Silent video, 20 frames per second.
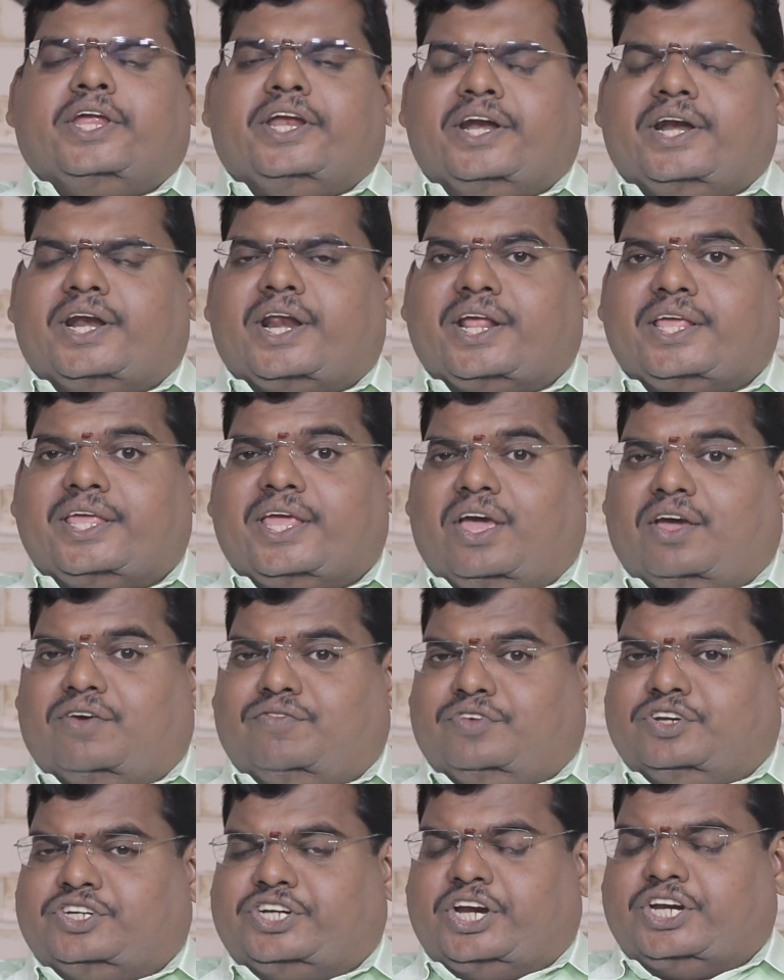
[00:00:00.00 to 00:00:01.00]
இன்றைய
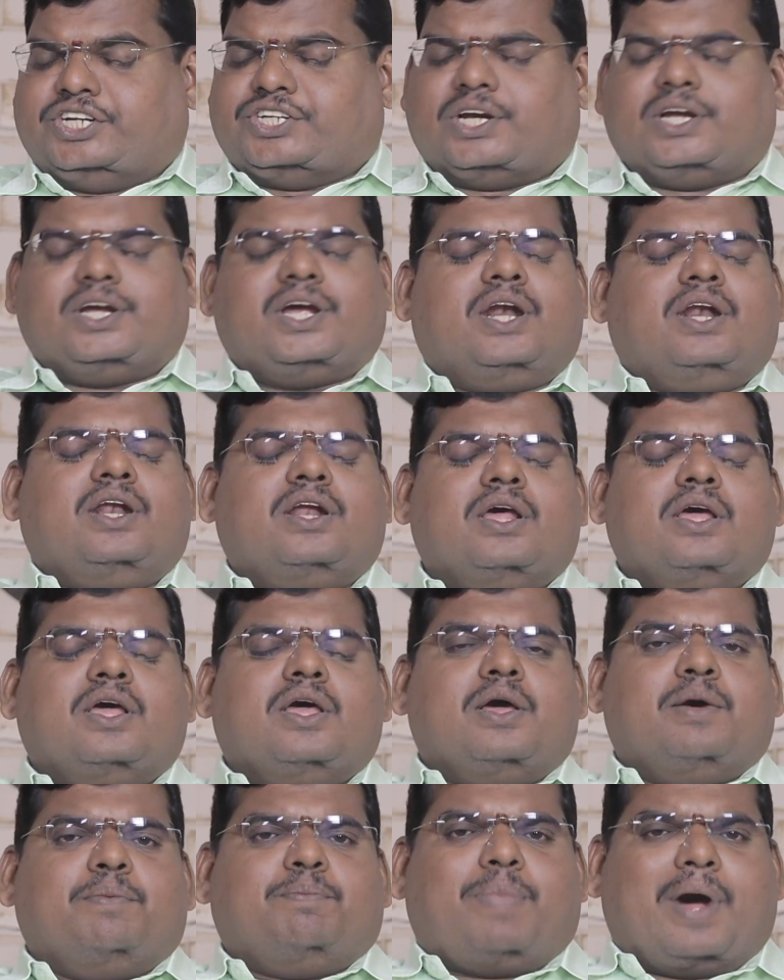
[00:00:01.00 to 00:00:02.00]
விசேஷங்கள்
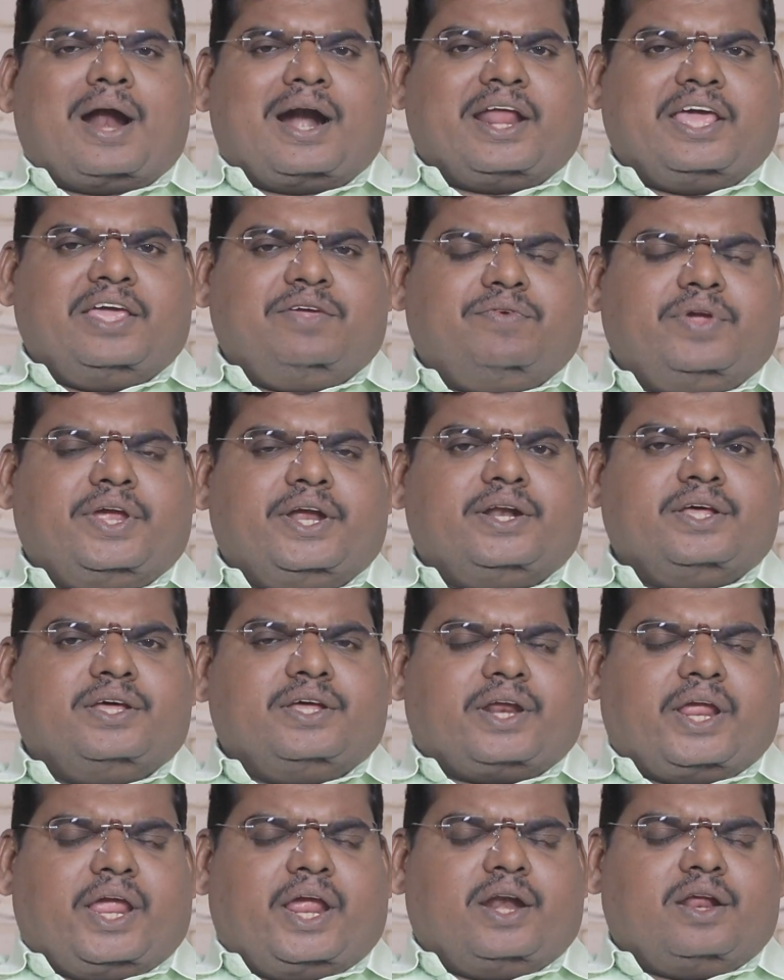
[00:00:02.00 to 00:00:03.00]
படை வீடு
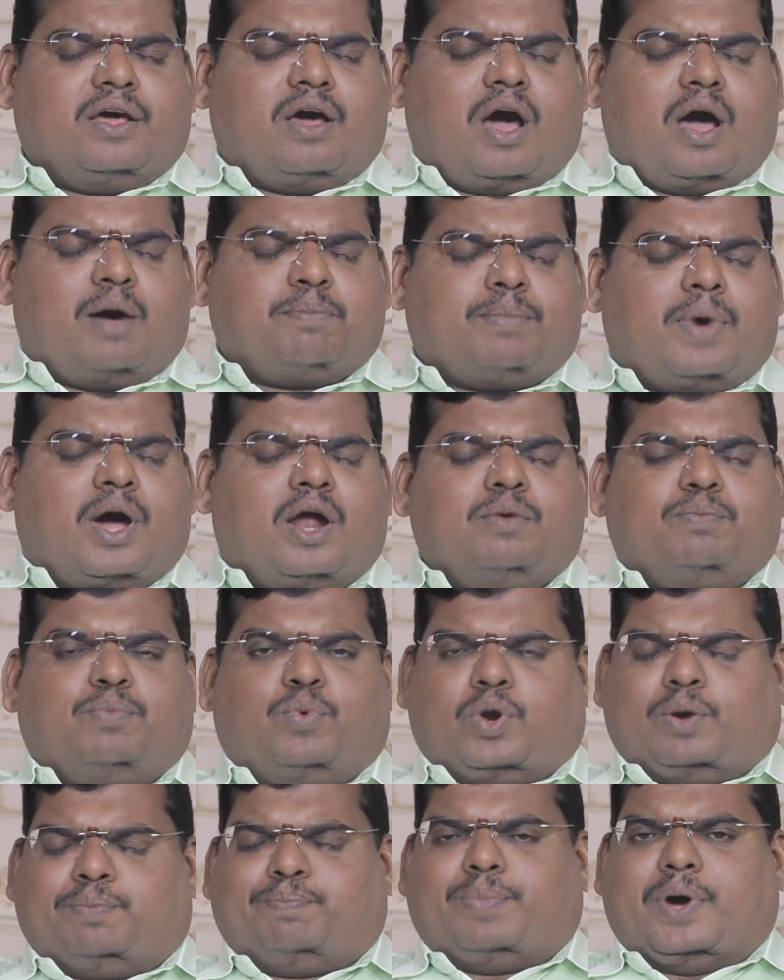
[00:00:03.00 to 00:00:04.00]
ரேணுகாம்பால்
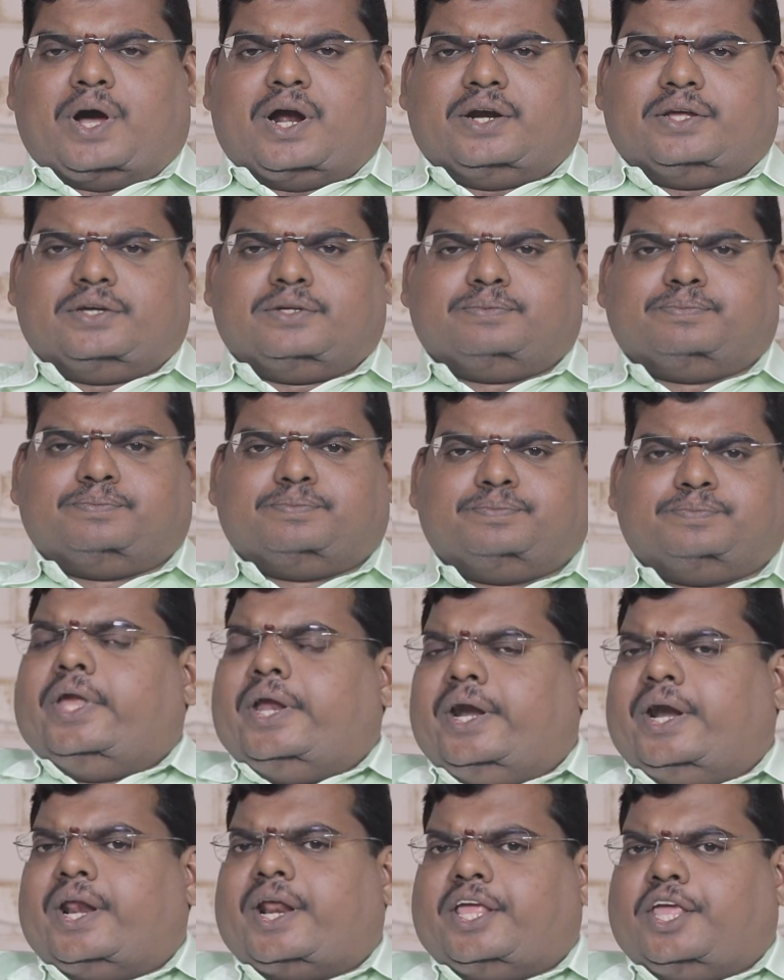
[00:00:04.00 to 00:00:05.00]
புறப்பாடு
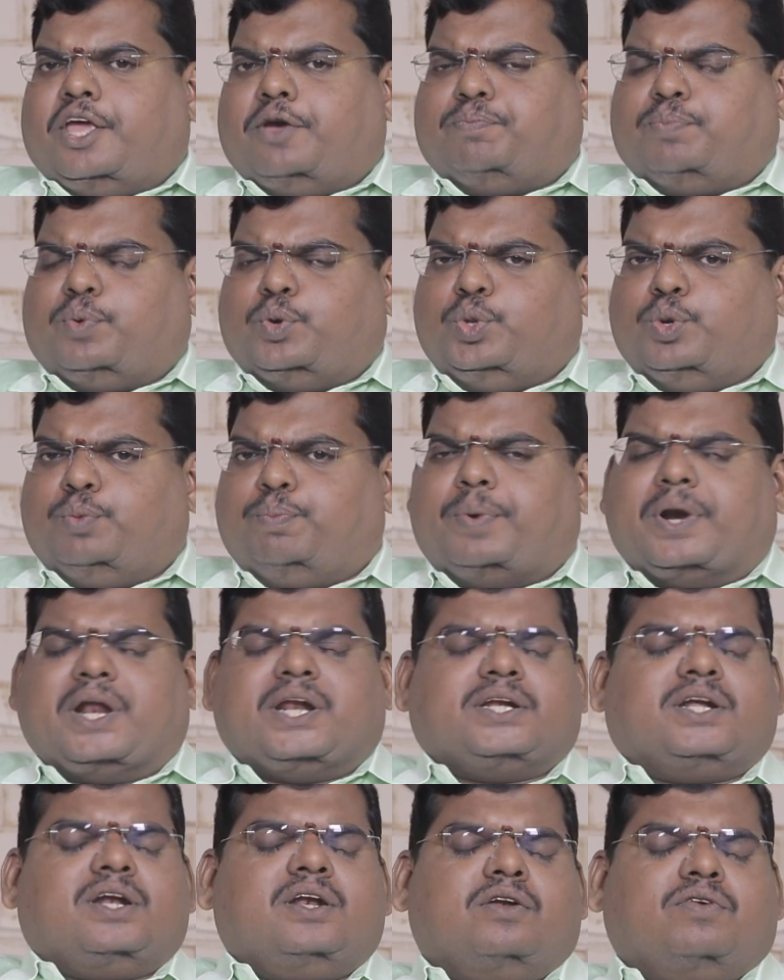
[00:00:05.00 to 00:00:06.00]
இன்றைய பொது
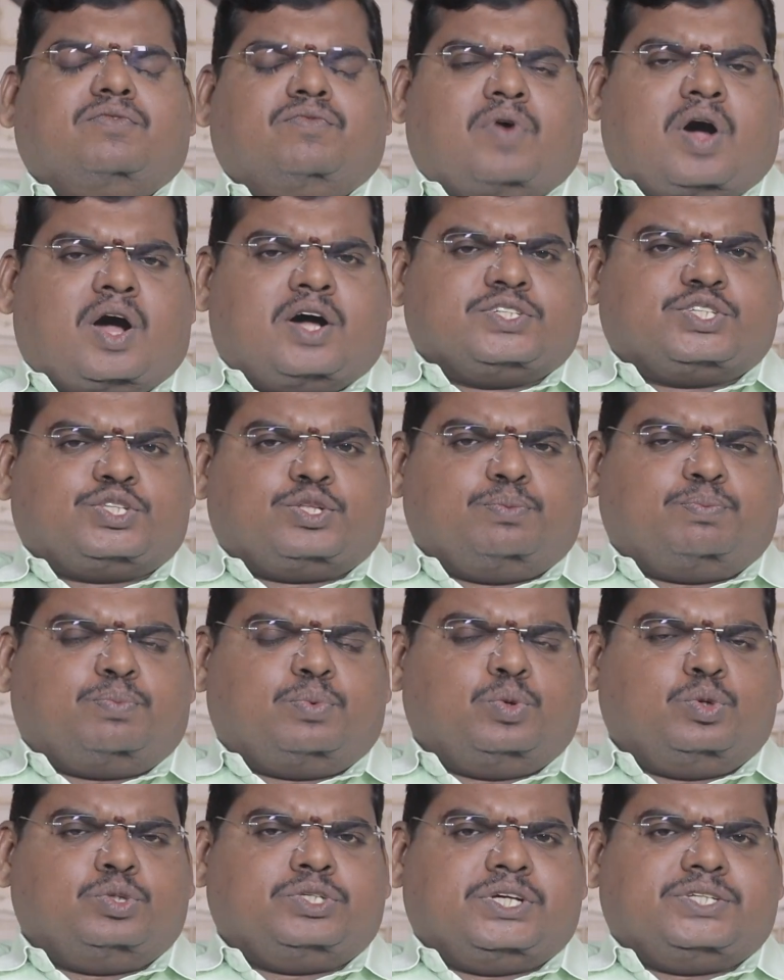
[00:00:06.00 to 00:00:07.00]
பலன்கள் வாஸ்து
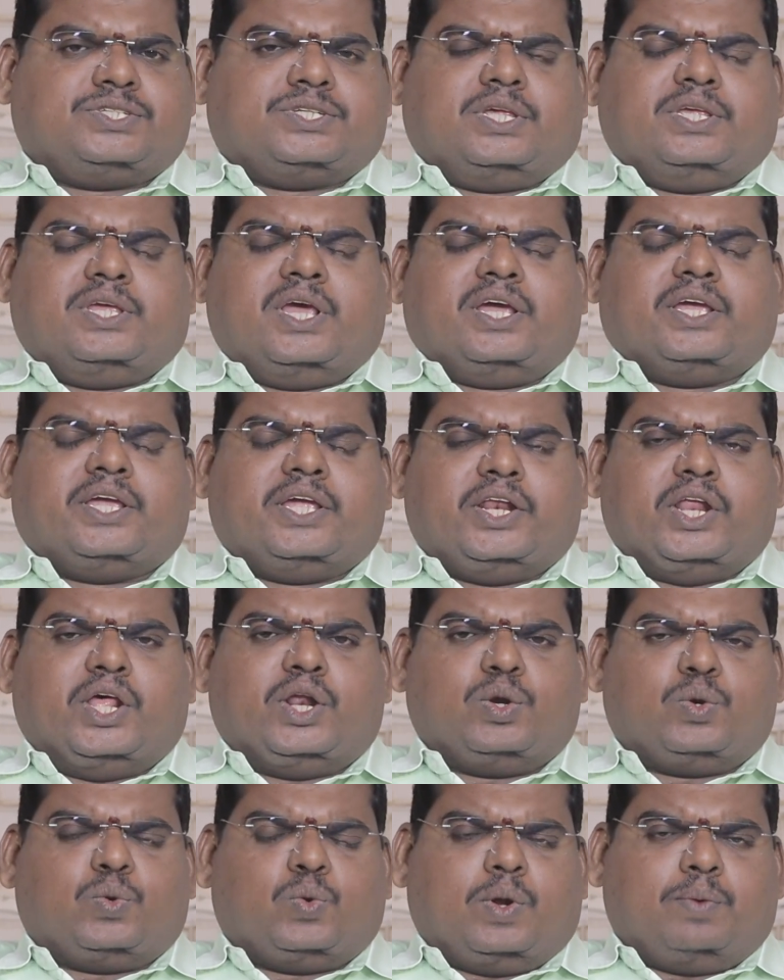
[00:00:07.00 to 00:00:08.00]
பூஜை செய்ய
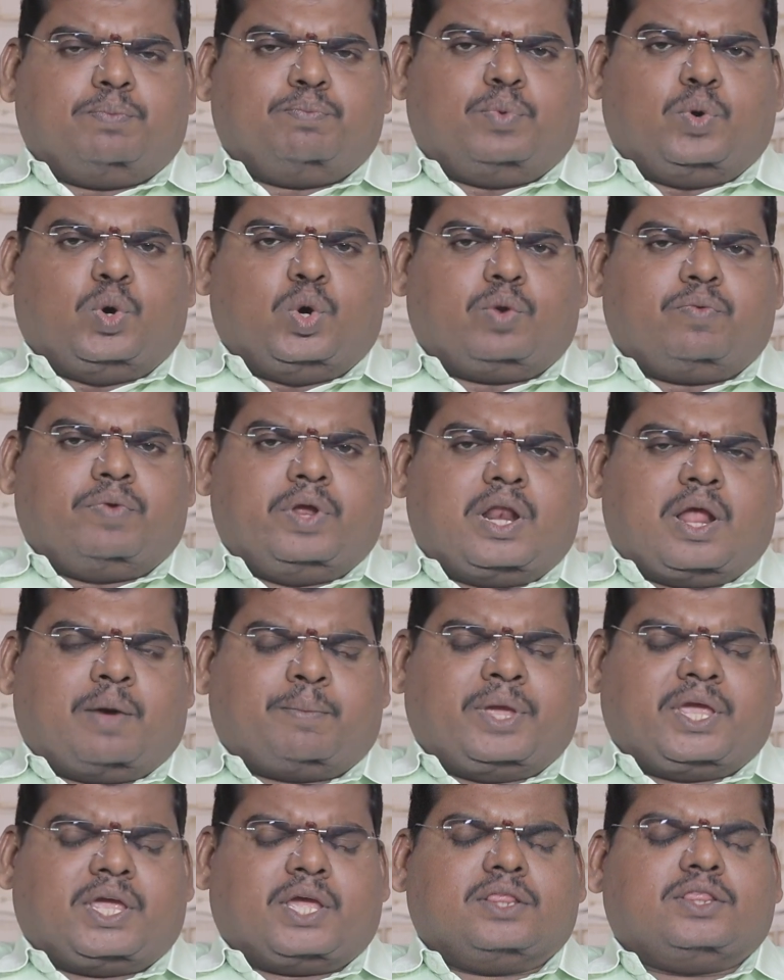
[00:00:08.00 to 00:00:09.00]
கிணறு குளம் போர்வெல்
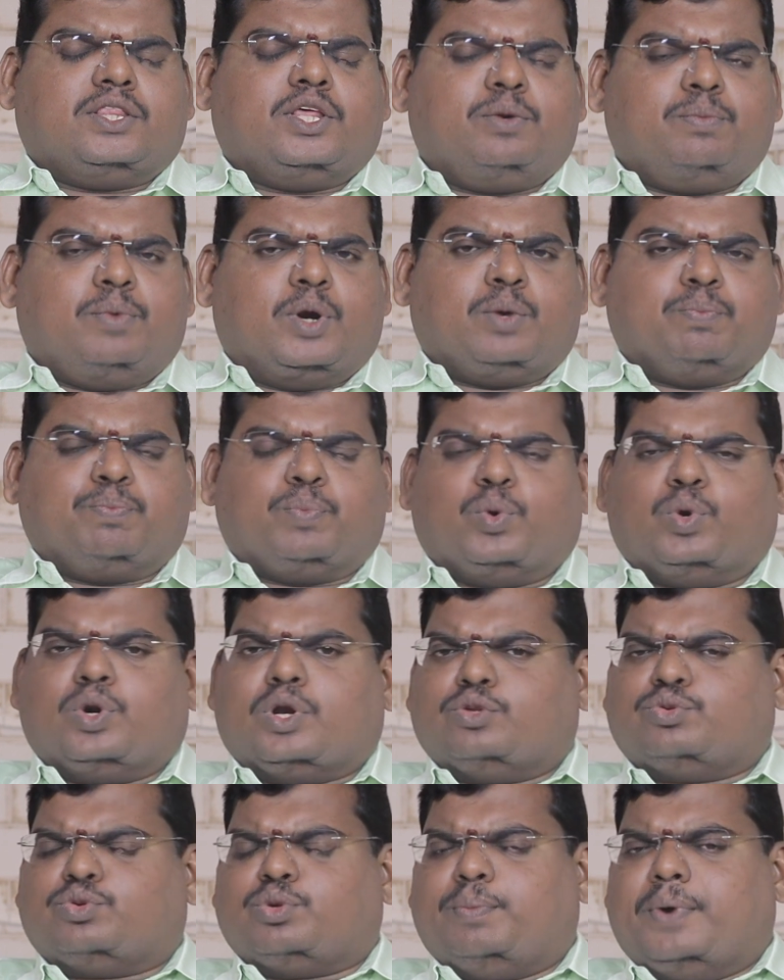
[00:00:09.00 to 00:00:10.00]
அமைக்க திருமணம்
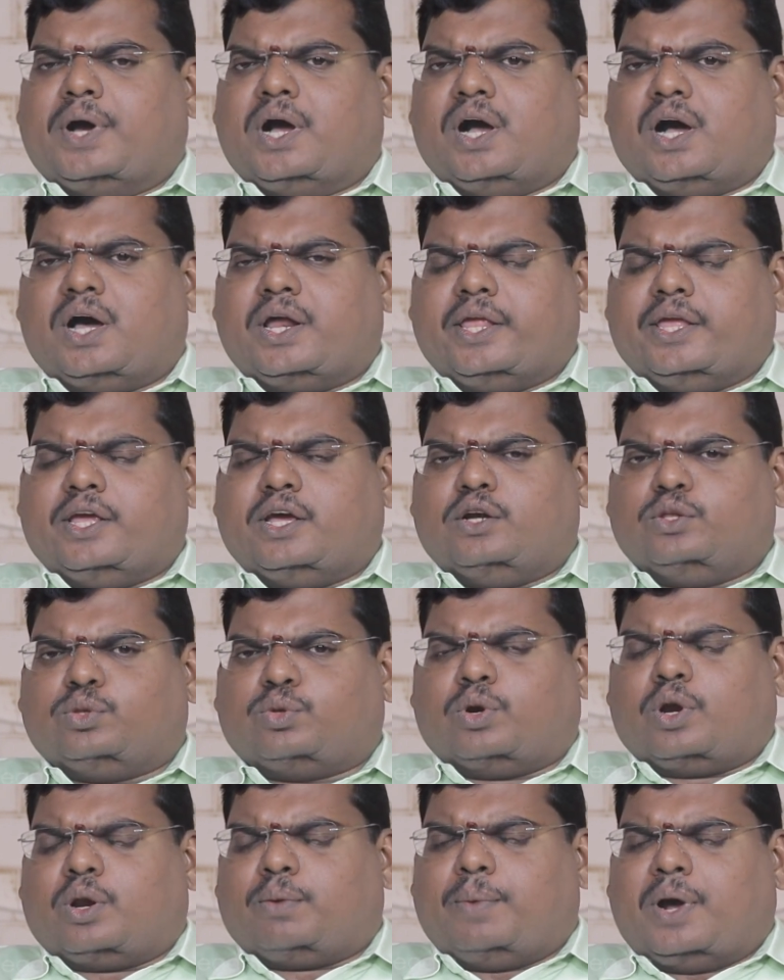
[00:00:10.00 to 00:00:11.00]
போன்ற சுபகாரியங்கள்
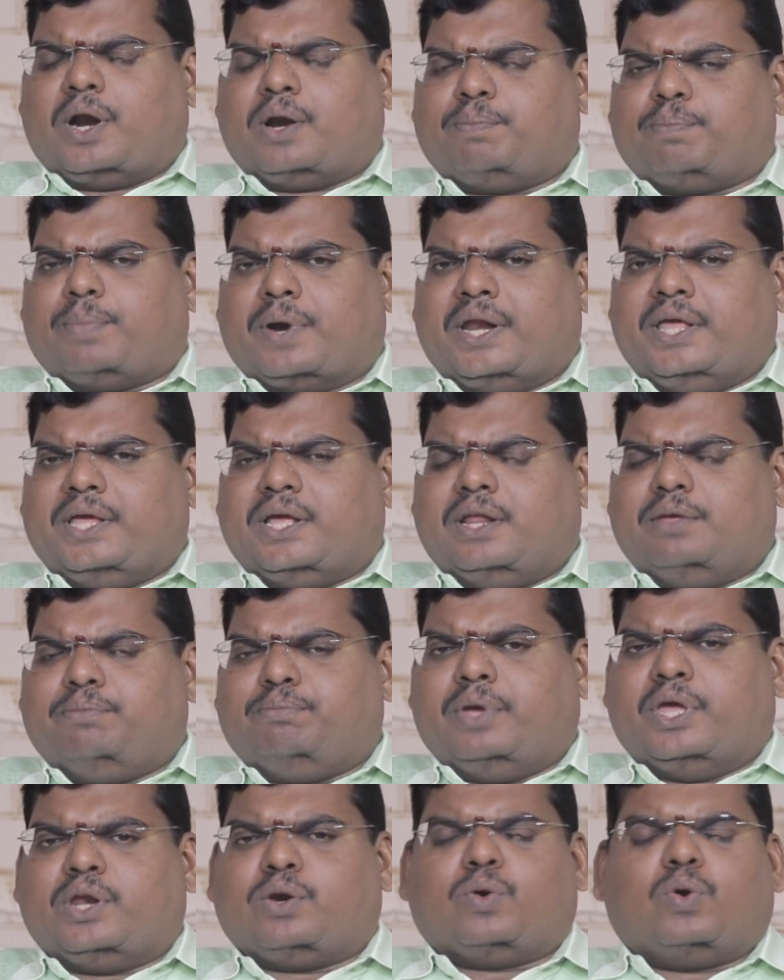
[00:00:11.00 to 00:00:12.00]
தொடர்பான பணிகளை
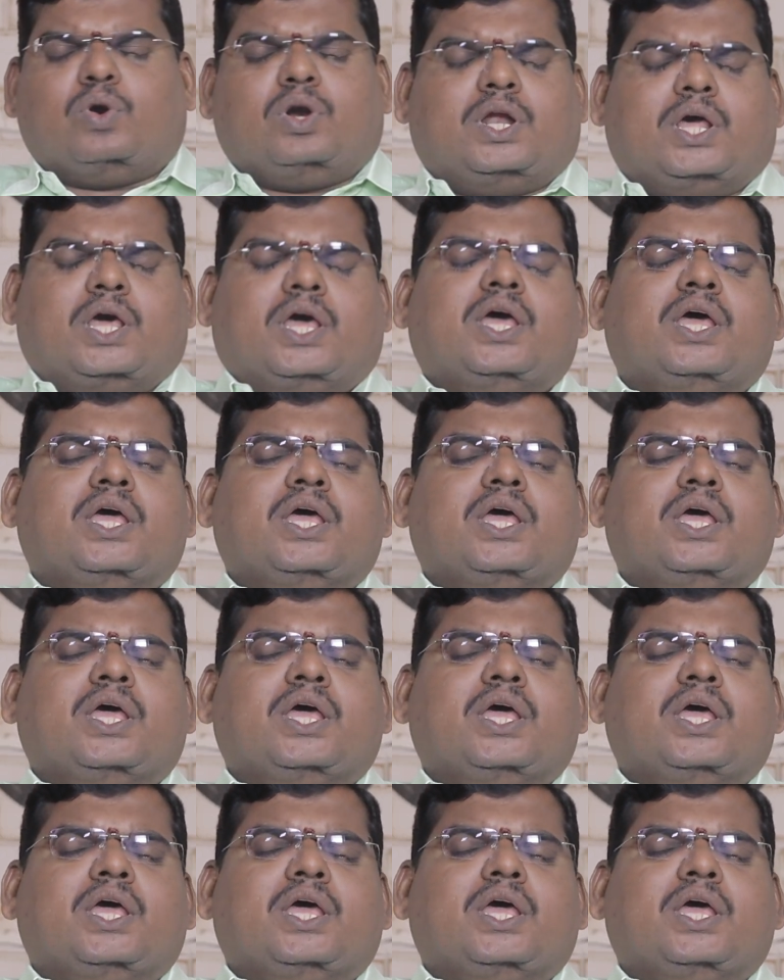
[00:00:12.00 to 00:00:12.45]
மேற்கொள்ள